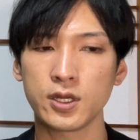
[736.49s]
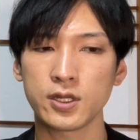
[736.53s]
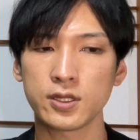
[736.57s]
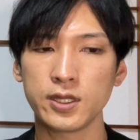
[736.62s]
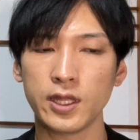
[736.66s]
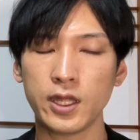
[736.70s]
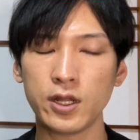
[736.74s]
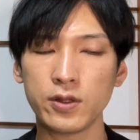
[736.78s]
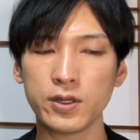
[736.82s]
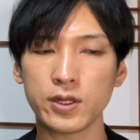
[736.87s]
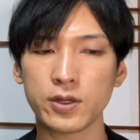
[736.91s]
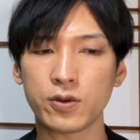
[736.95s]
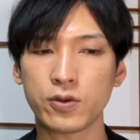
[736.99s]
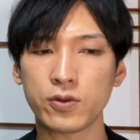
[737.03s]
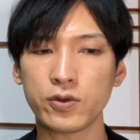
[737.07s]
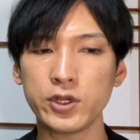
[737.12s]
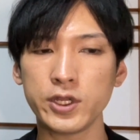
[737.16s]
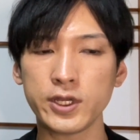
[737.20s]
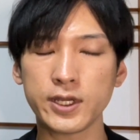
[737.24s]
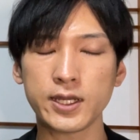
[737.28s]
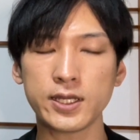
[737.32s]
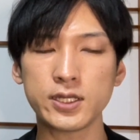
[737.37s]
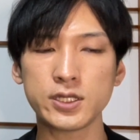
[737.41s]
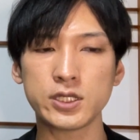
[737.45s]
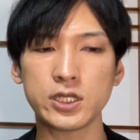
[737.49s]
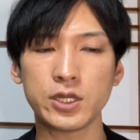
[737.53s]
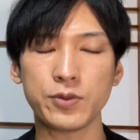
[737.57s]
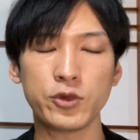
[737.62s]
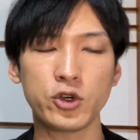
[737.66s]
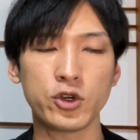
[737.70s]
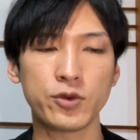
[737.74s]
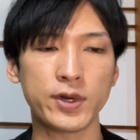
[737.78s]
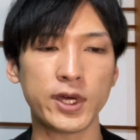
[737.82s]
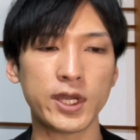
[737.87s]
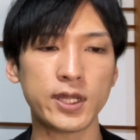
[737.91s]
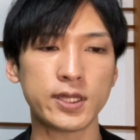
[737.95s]
なので、ここに関して
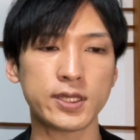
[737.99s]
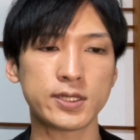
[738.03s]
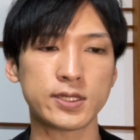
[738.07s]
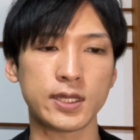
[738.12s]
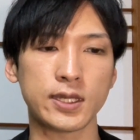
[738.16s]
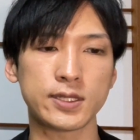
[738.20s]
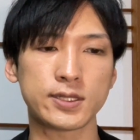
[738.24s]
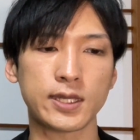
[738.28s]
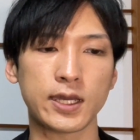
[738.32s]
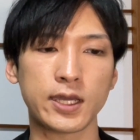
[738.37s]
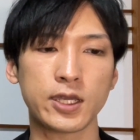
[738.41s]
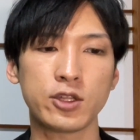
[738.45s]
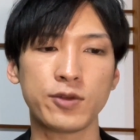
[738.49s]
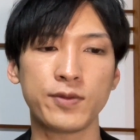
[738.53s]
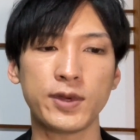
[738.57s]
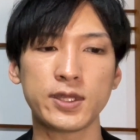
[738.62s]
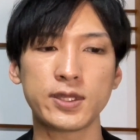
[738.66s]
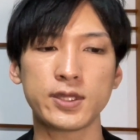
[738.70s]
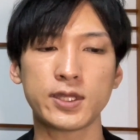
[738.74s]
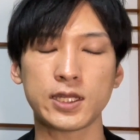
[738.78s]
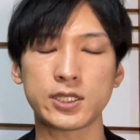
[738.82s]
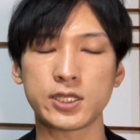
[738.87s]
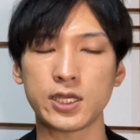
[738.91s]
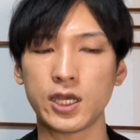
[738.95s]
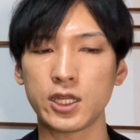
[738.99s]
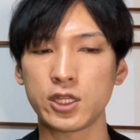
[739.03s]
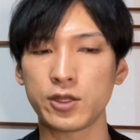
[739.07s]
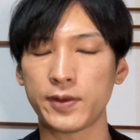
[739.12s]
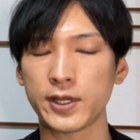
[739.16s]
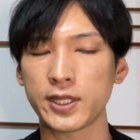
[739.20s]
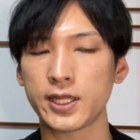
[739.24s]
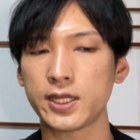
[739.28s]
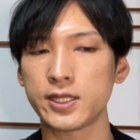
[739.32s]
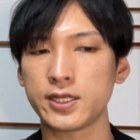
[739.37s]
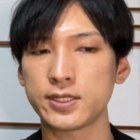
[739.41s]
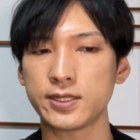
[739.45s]
も、まだですね、下げ止まった
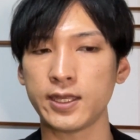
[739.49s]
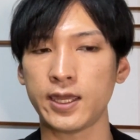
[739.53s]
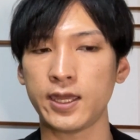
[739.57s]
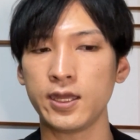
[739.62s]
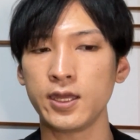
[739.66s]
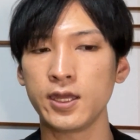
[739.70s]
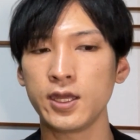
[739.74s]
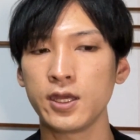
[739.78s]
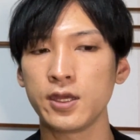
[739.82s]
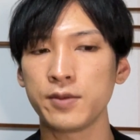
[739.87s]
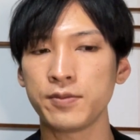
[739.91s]
チャートパターンですね。